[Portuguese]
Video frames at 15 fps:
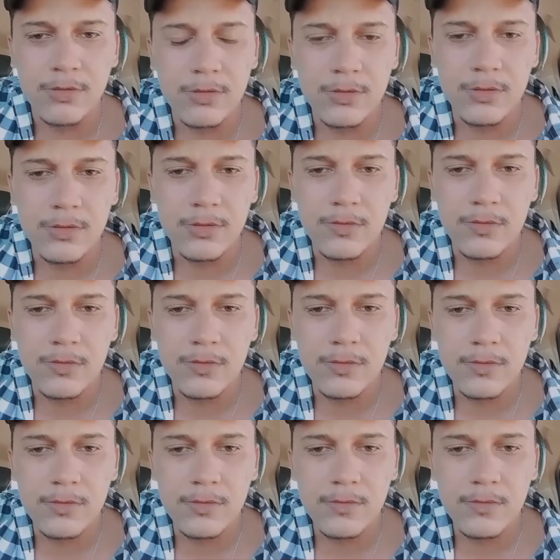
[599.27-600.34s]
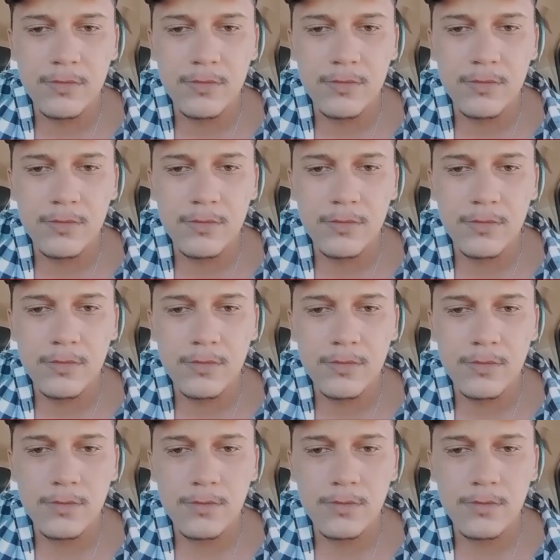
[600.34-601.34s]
que a população de Brasileira te deu.